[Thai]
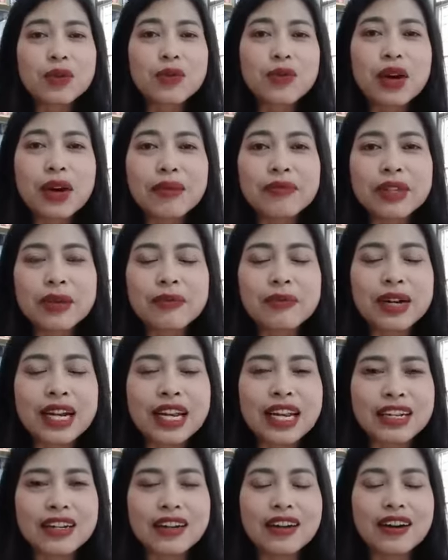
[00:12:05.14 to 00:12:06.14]
ความสำเร็
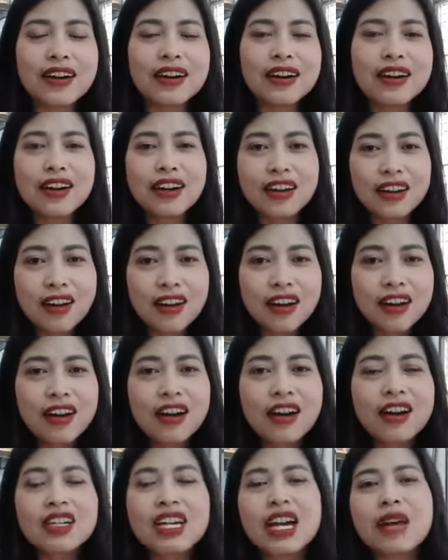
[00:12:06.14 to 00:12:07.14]
จเนาะก็ลอ
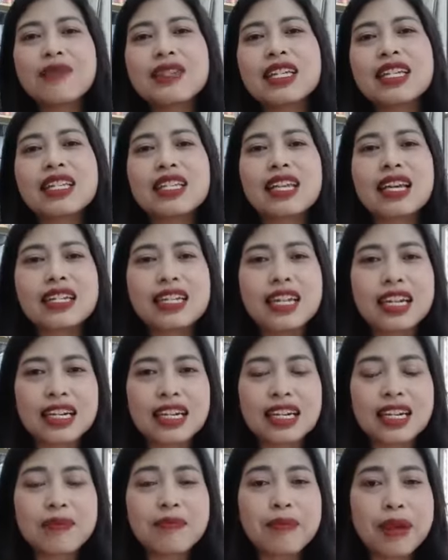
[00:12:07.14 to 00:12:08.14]
งนำ4เทคนิค
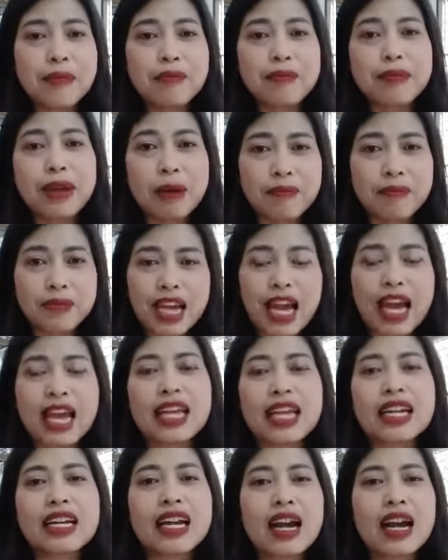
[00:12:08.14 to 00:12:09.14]
นี้ไปปรับใช้
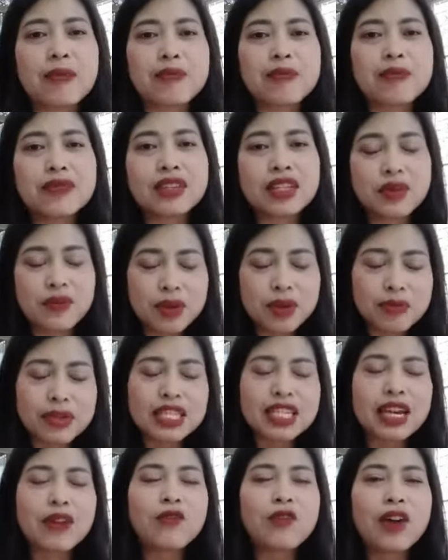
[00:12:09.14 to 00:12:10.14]
กับชีวิตประ
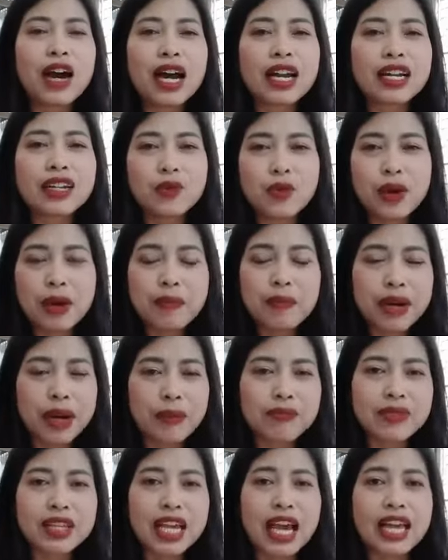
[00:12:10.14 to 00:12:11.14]
จำวันหรือว่าปรับ
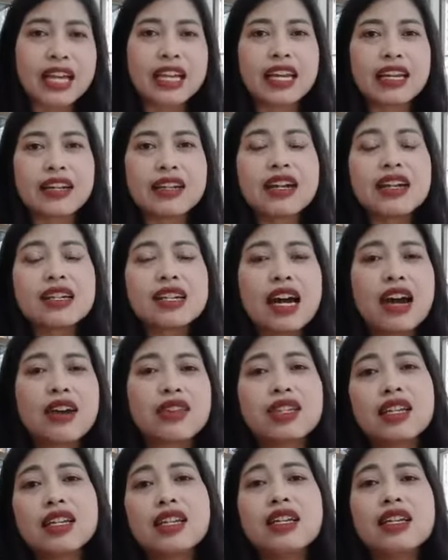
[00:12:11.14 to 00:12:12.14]
ใช้ในเรื่องราว
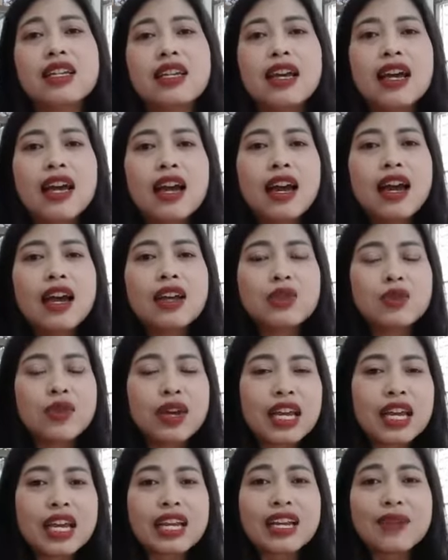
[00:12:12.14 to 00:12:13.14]
ที่ตัว
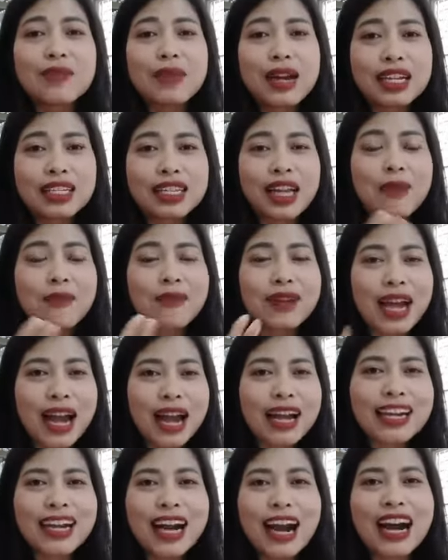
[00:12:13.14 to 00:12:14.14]
เองกำลังทำค้า
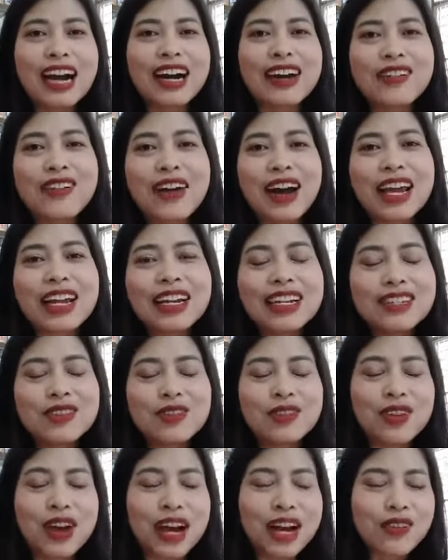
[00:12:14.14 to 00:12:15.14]
งคาไว้ หรือ
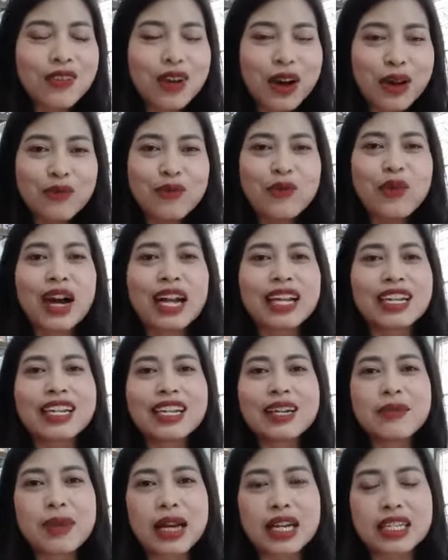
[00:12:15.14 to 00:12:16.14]
ว่าความฝันที่
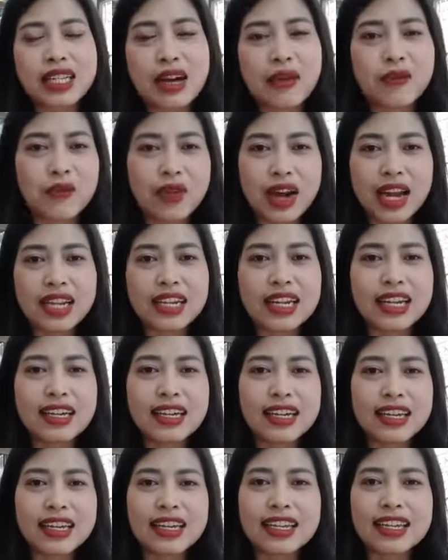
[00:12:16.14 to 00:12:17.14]
กำลังทำไว้นั่น
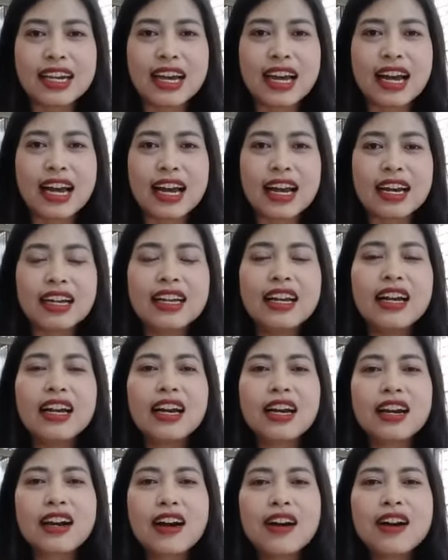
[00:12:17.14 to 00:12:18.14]
เองนะคะ
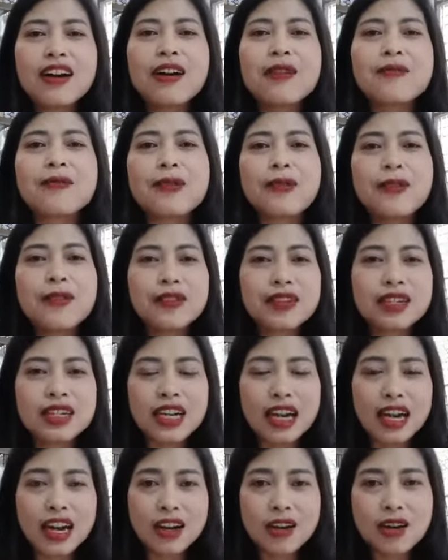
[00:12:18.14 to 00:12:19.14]
ก็ขอบคุณ
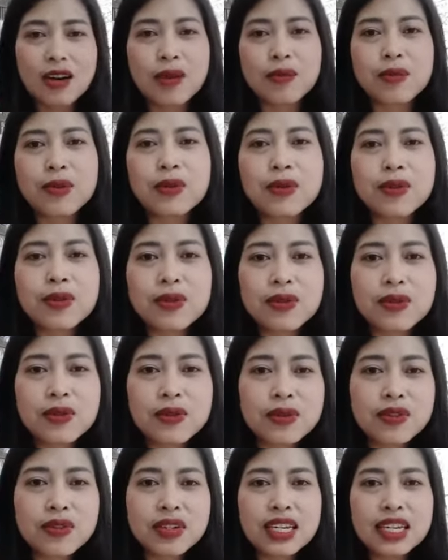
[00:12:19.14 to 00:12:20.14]
นะคะขอบคุณครู
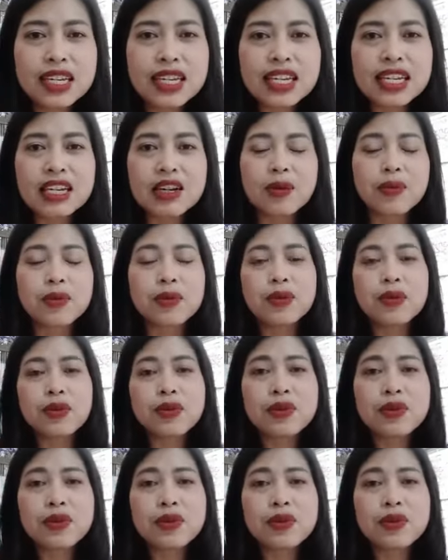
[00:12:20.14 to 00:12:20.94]
นุดี ขอบคุณ